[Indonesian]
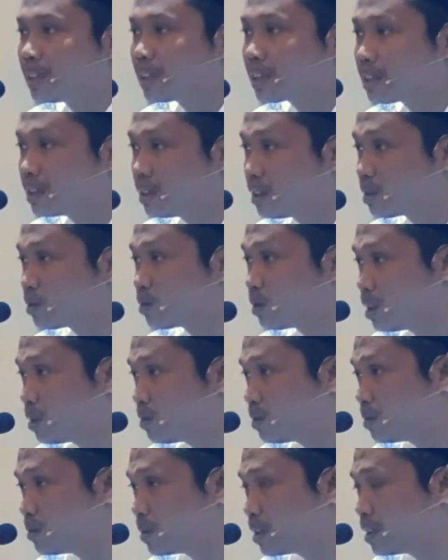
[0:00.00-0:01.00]
Aqidatul
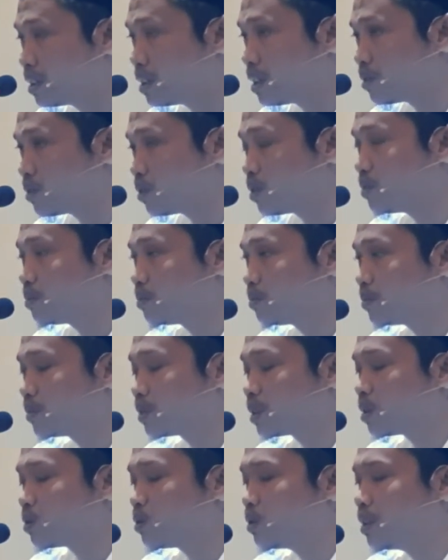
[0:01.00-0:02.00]
awam ini
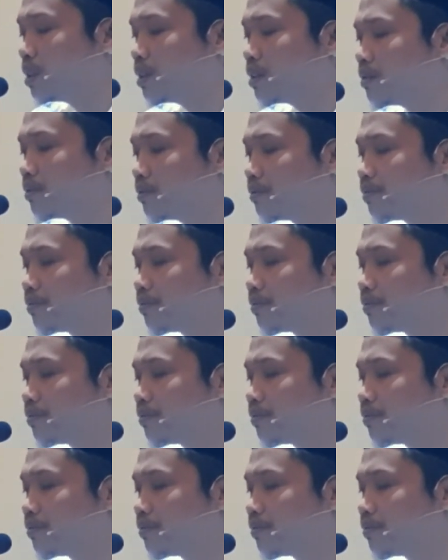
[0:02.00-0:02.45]
nazam tauhid.